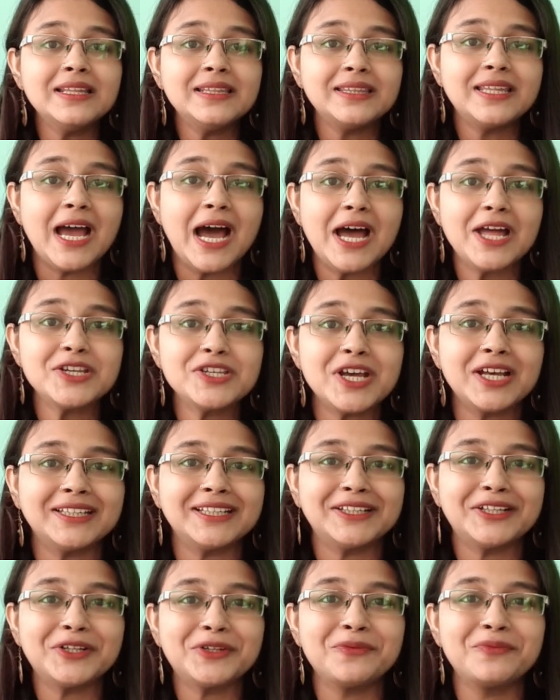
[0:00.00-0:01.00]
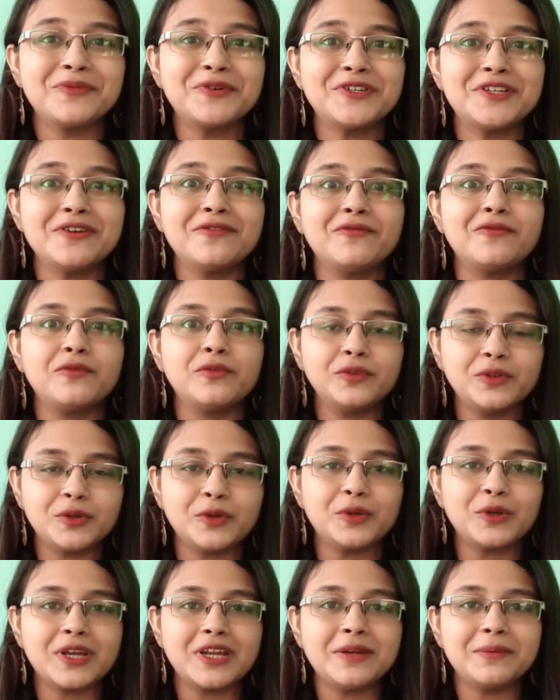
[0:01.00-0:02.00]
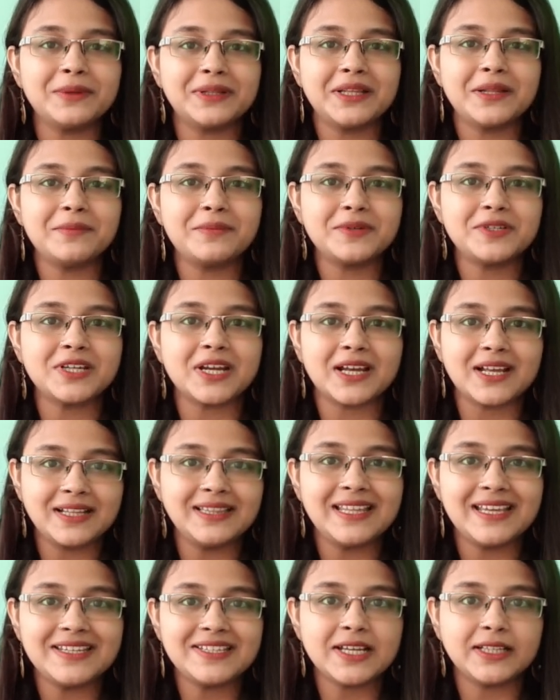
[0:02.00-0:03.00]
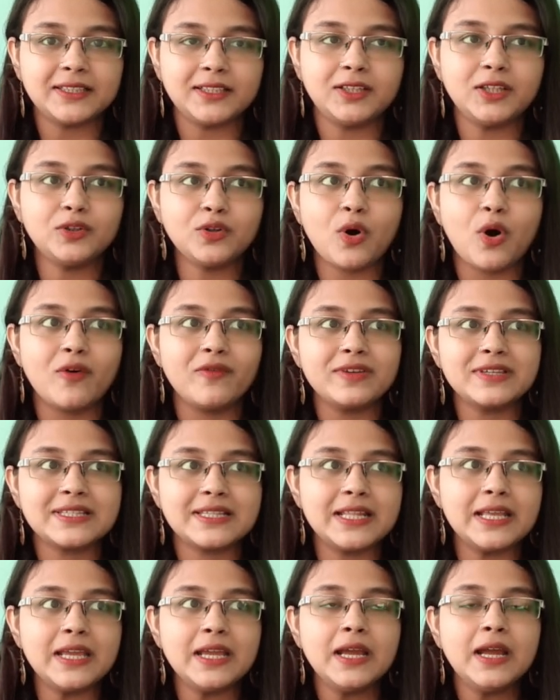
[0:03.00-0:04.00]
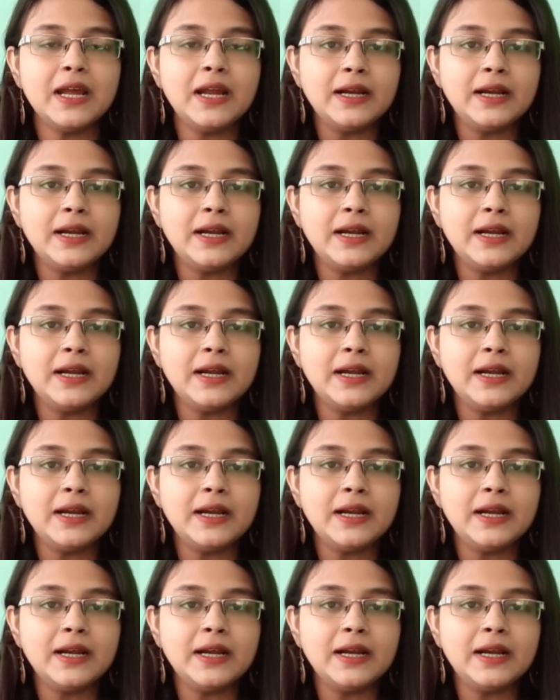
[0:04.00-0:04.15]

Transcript: ध्यान जाता था तो मुझे उन दोनों की मतलब शक्ल दिख जाती थी तो ऑब्वियसली